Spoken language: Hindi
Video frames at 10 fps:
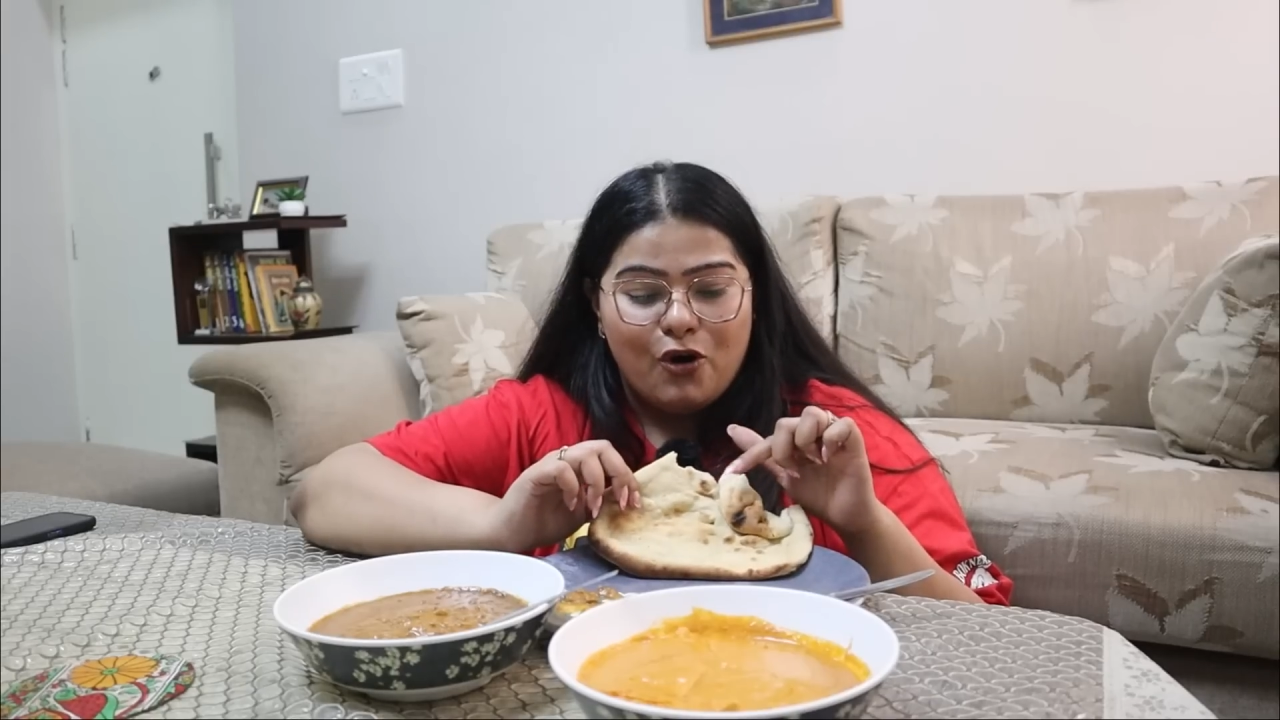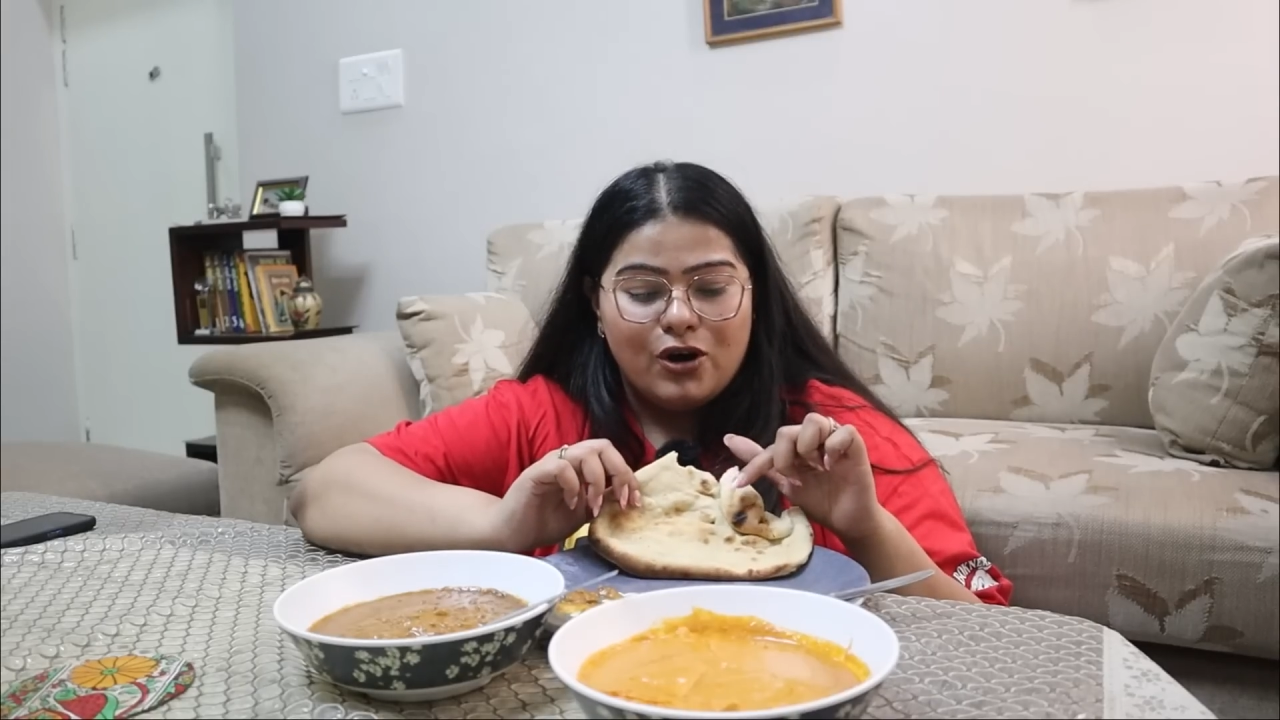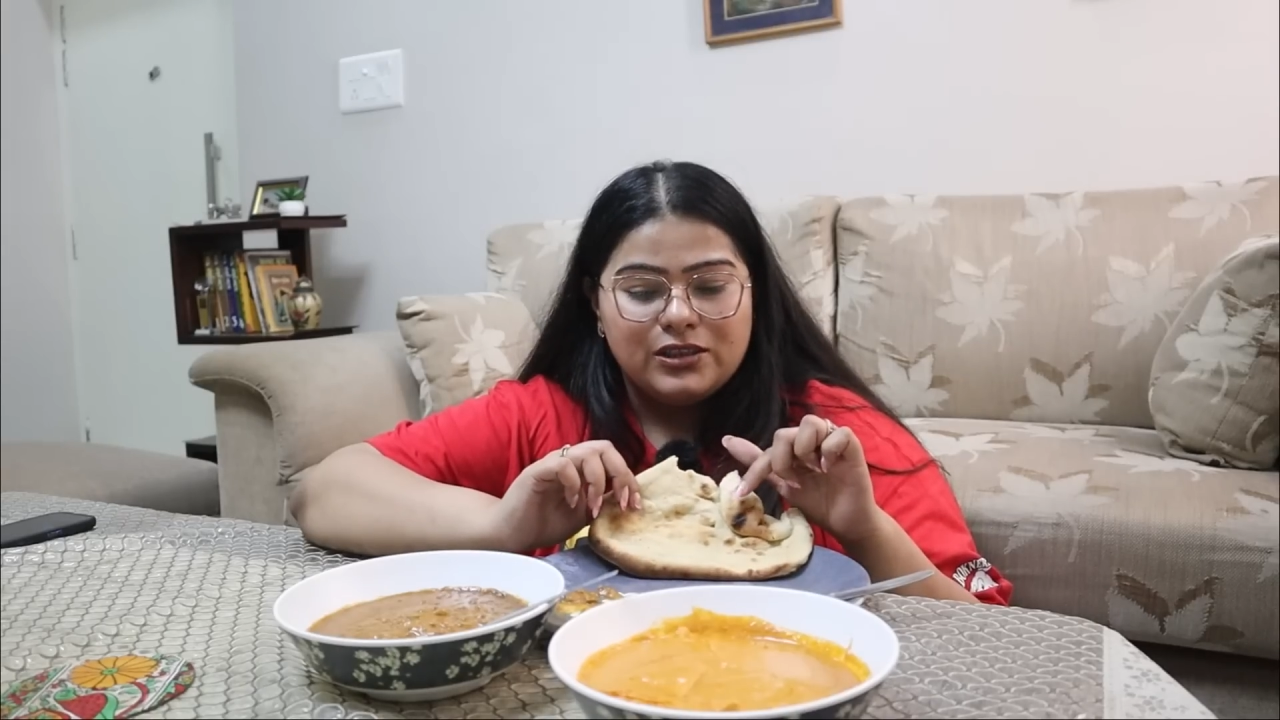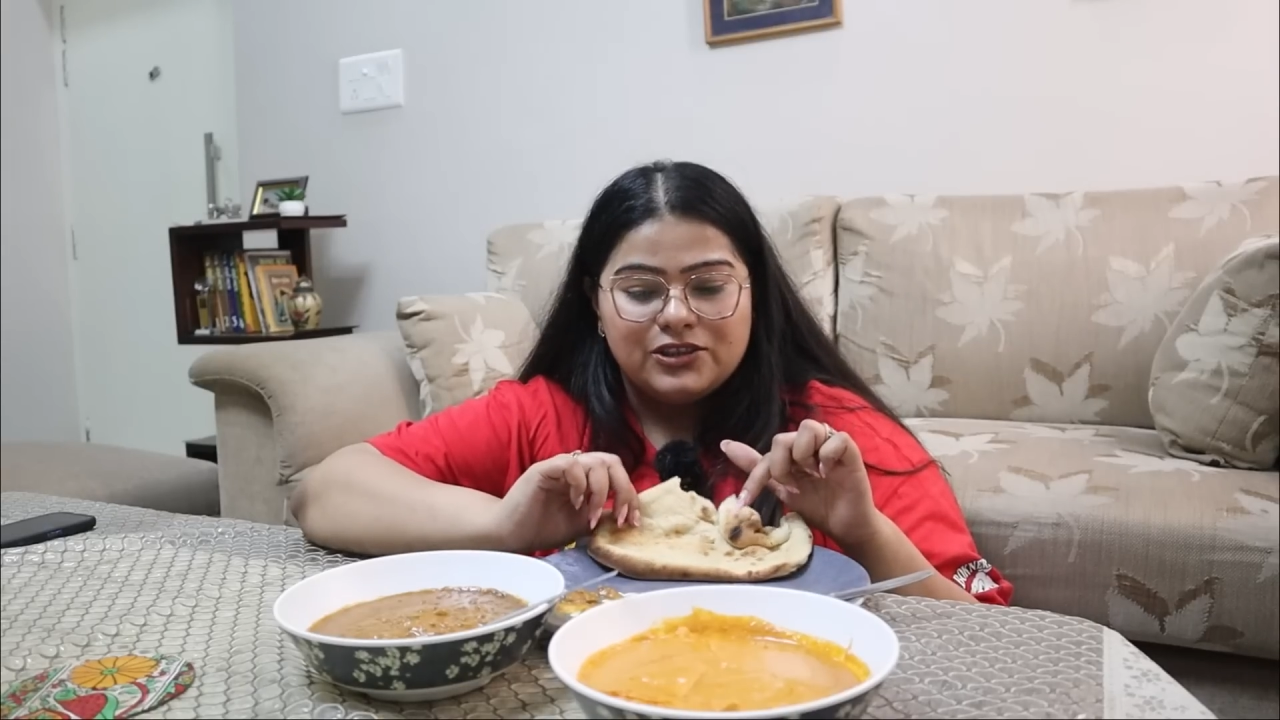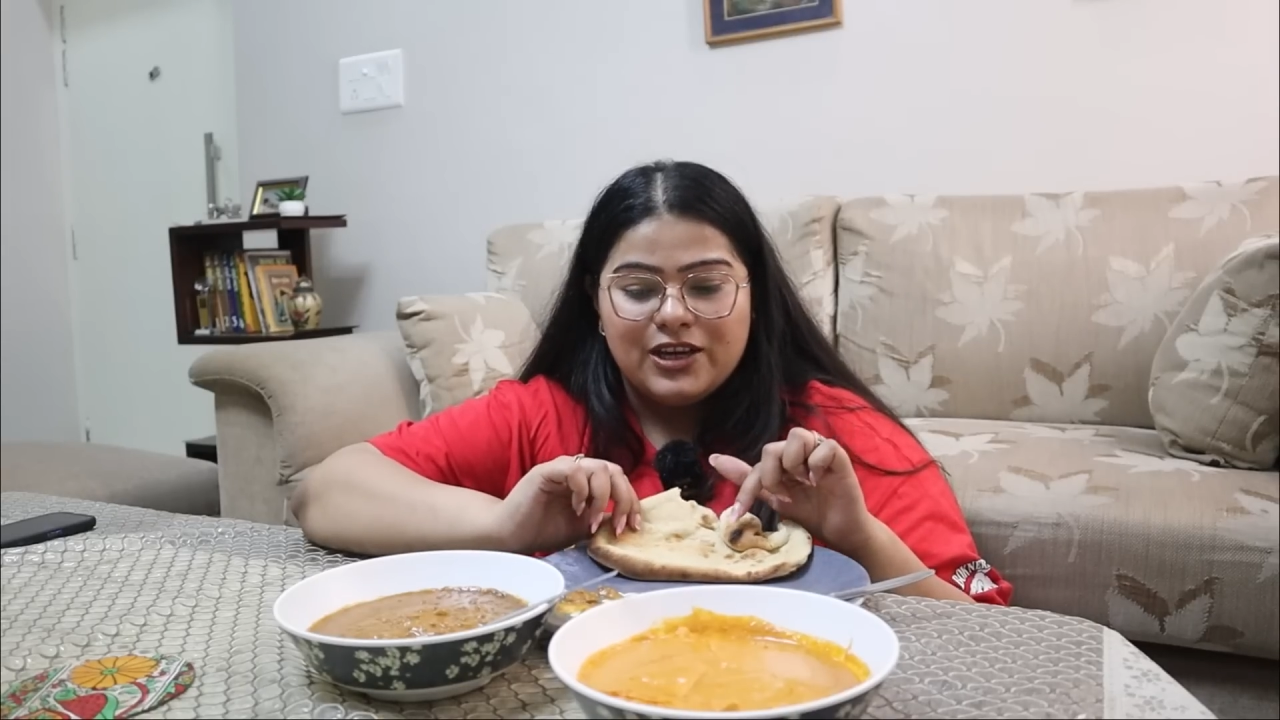
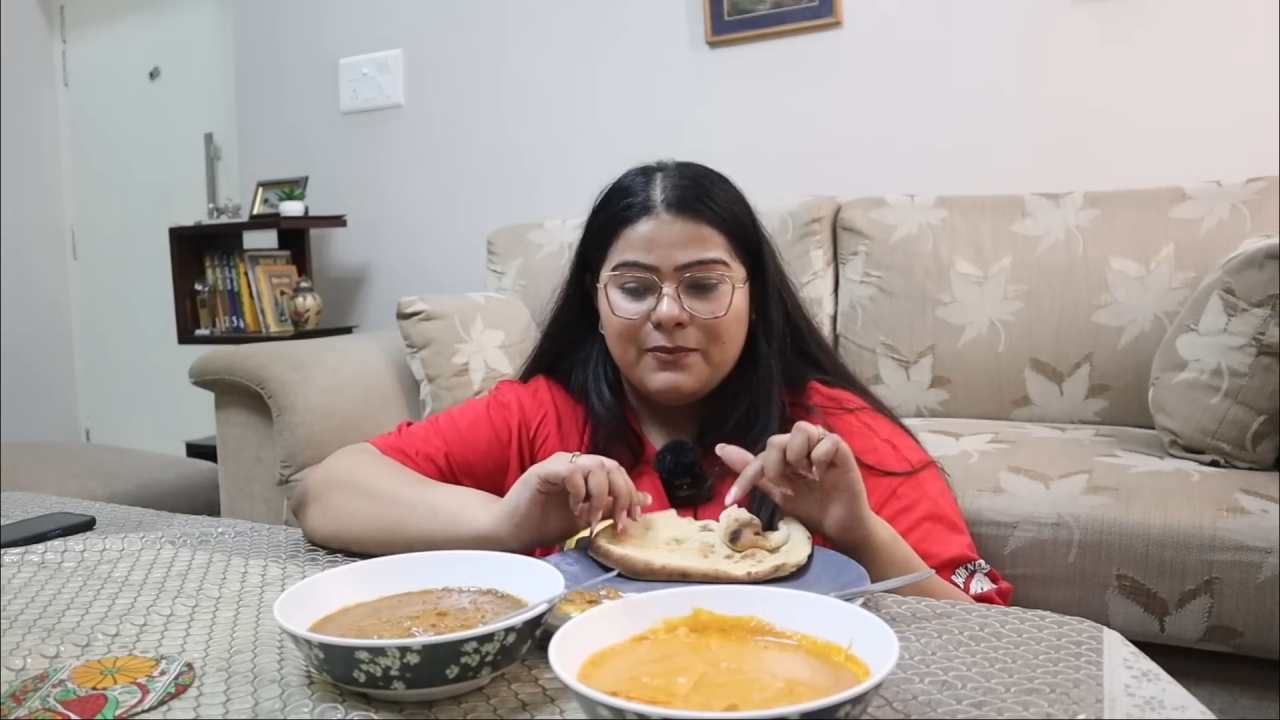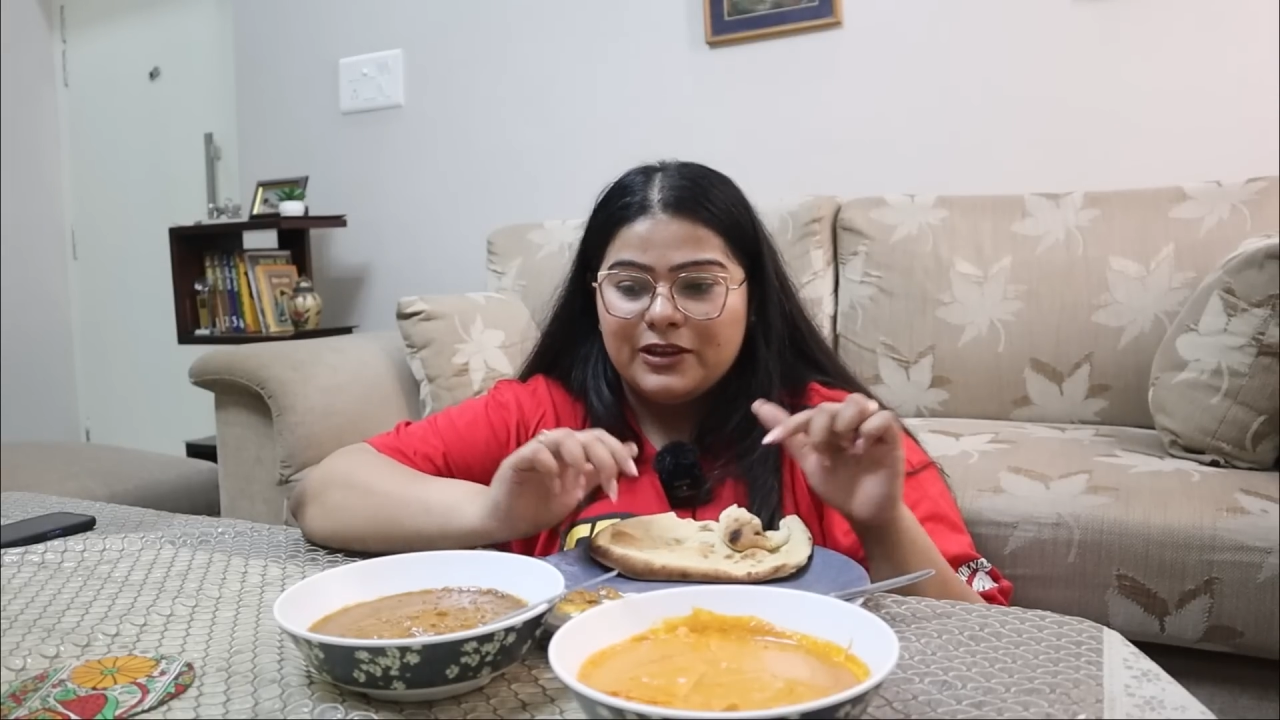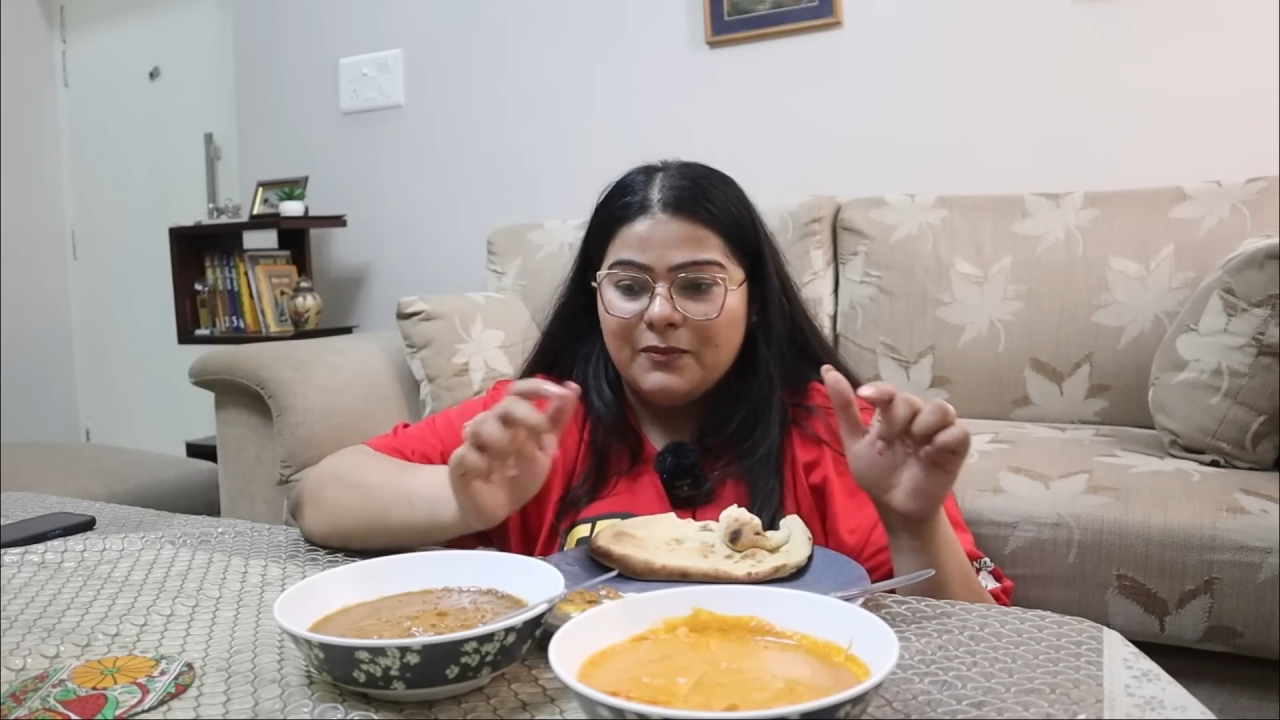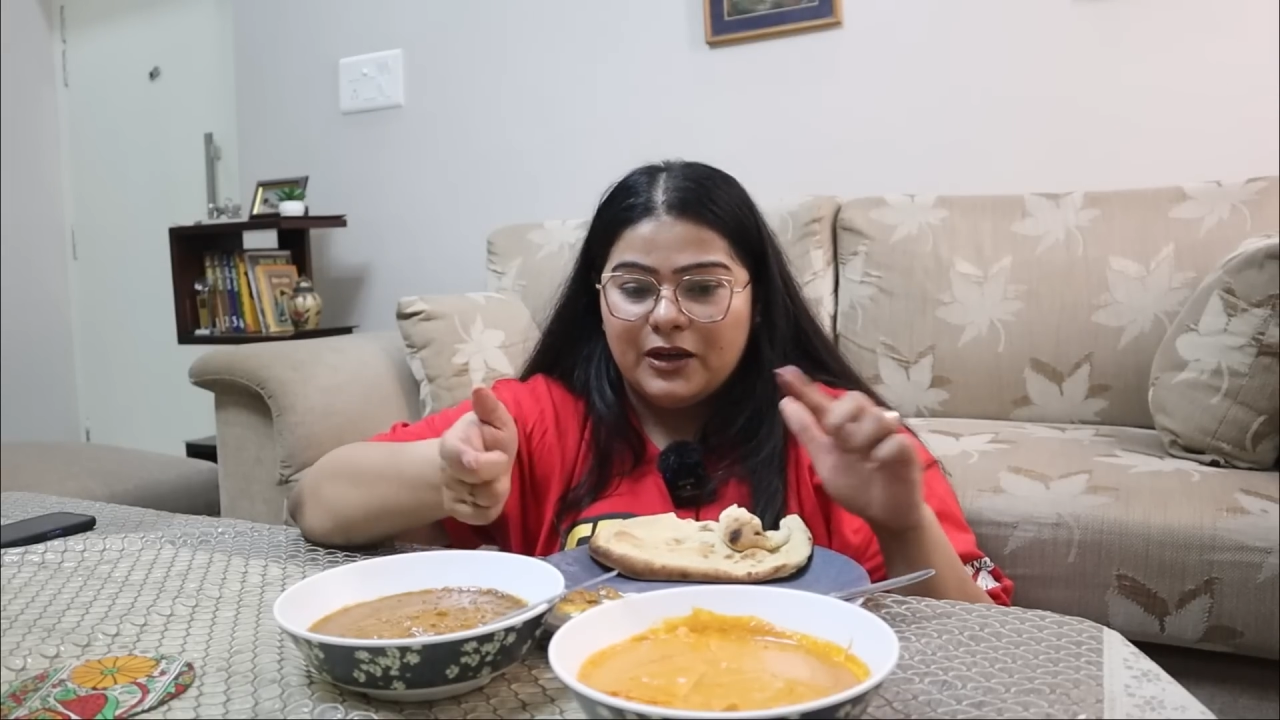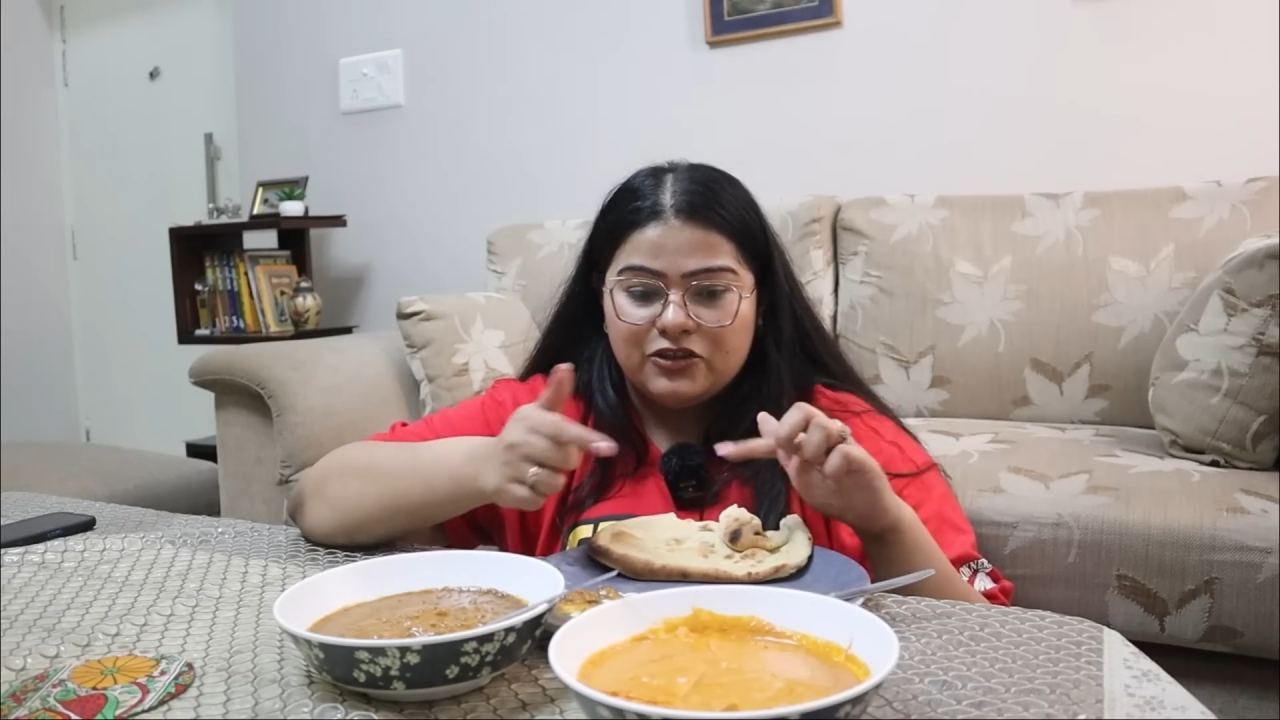बहुत अच्छा है मतलब